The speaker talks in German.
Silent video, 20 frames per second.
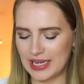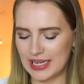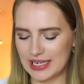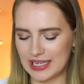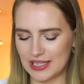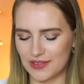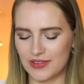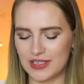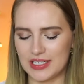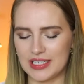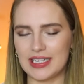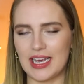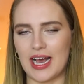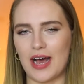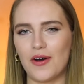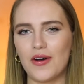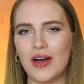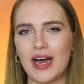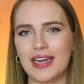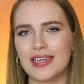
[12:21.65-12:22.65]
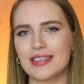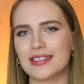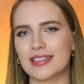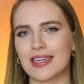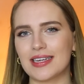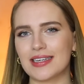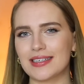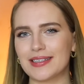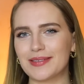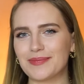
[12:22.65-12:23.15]
Das findet ihr auch alles da
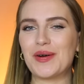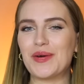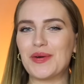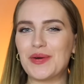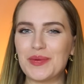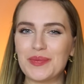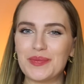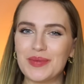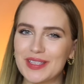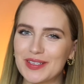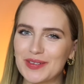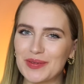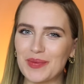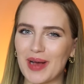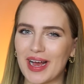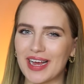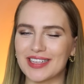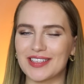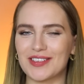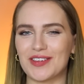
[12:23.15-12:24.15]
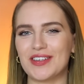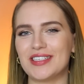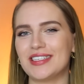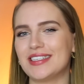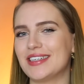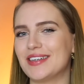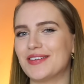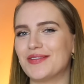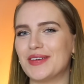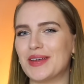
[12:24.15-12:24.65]
drin. Um mitzumachen, solltet
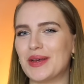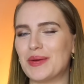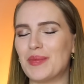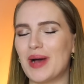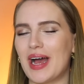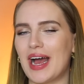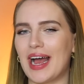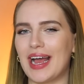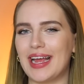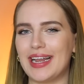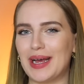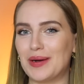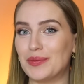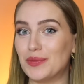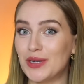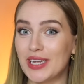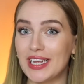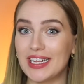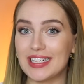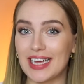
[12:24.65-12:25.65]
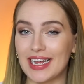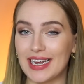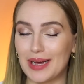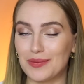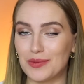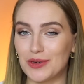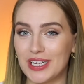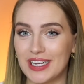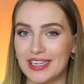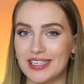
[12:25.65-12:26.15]
ihr wie immer ein Abonnent, eine
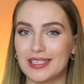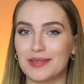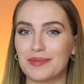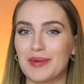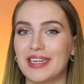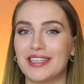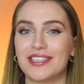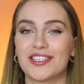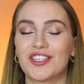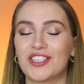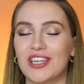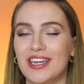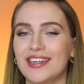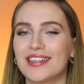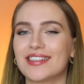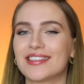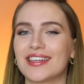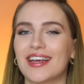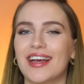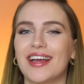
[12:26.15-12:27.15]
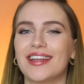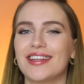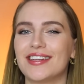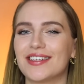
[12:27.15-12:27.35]
Abonnentin meines Channels sein.